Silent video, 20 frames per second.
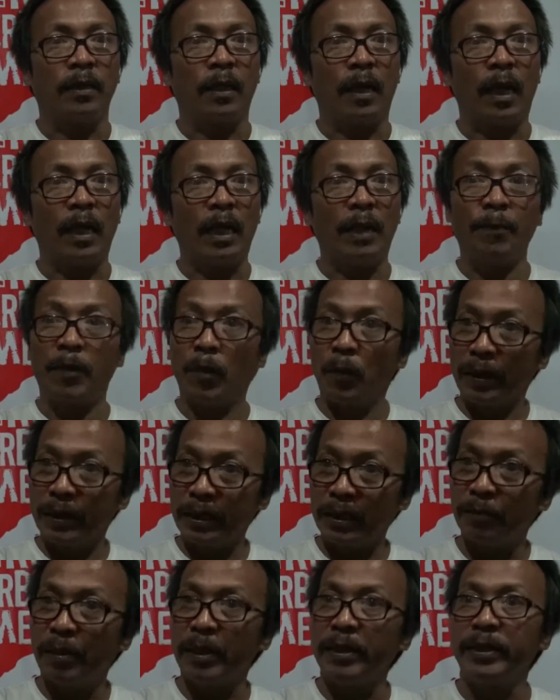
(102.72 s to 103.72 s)
terhadap
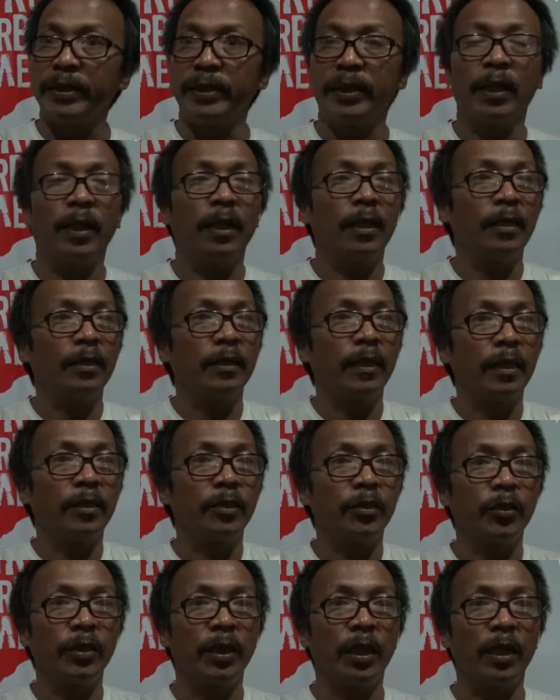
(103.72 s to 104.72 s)
kewajiban dia
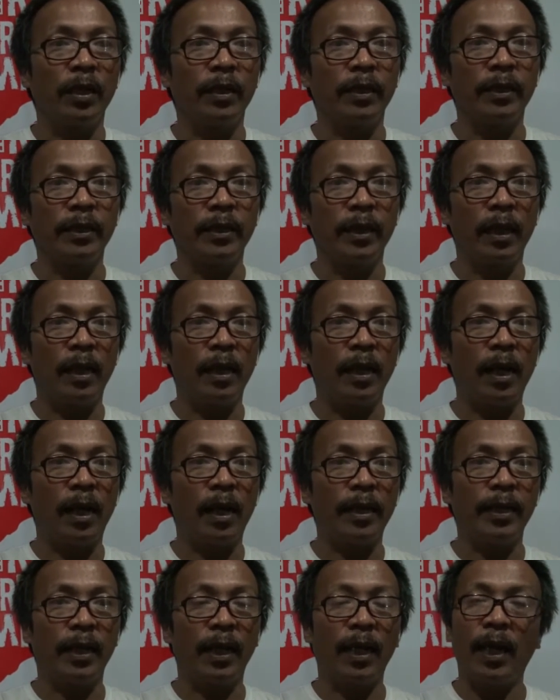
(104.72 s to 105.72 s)
dan juga negara
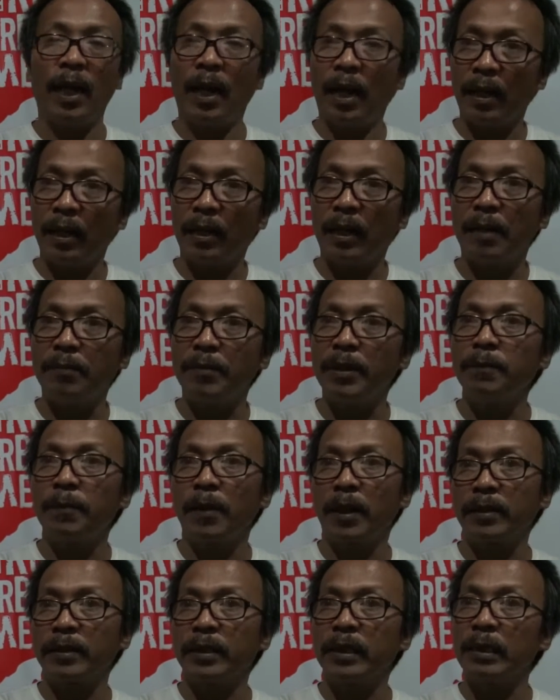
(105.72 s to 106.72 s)
adalah hak
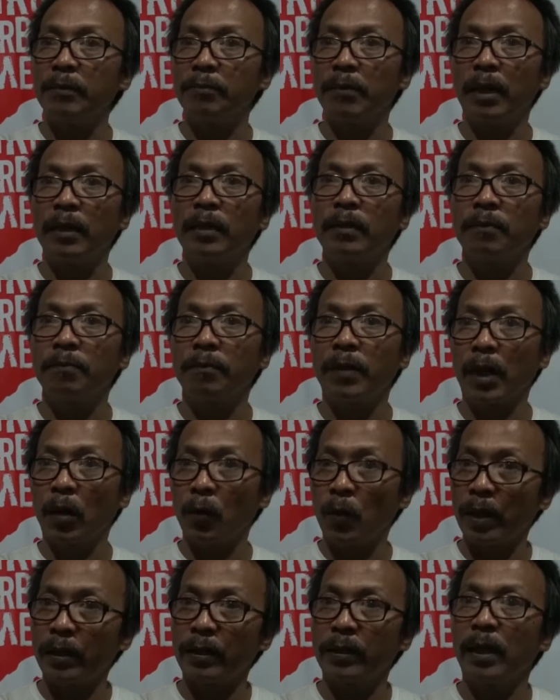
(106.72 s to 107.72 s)
kami para seniman,
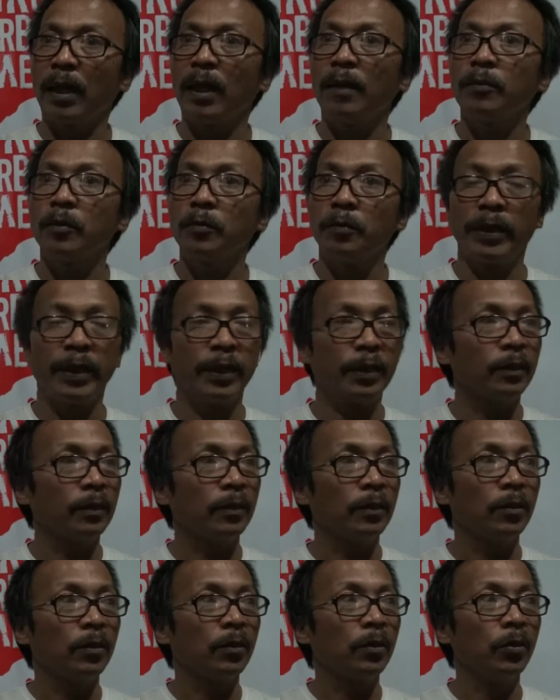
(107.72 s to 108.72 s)
para warga publik
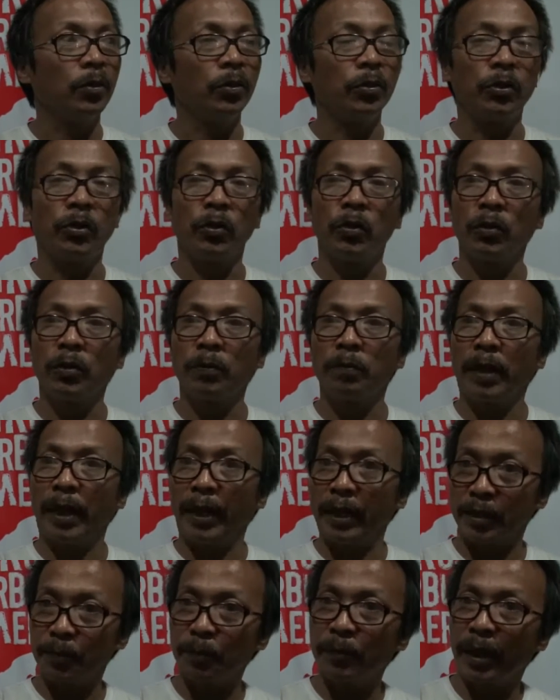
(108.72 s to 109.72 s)
untuk
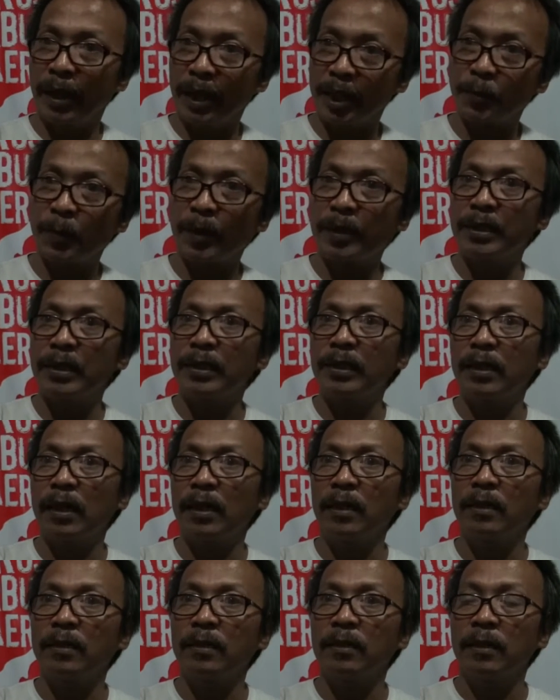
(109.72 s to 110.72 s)

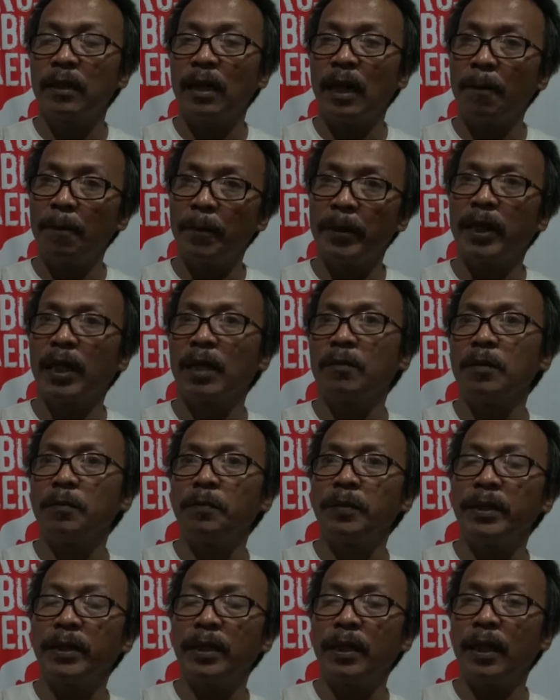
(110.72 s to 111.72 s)
mengekspresikan apa yang
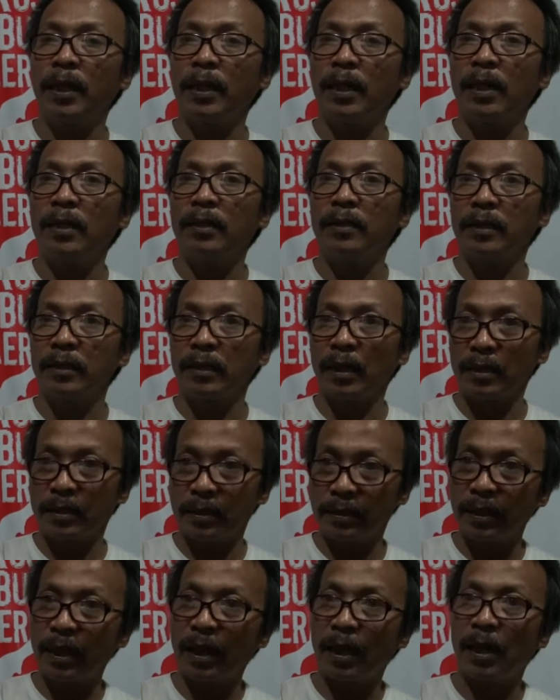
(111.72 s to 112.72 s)
kami pikirkan
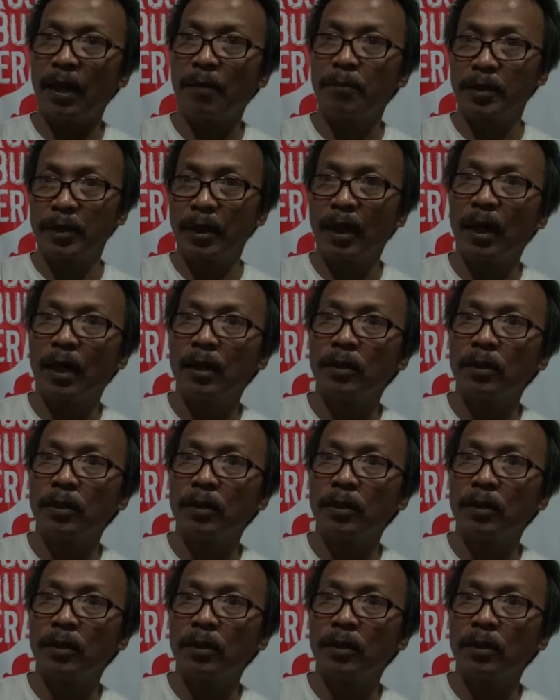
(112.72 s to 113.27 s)
tentang sejarah masa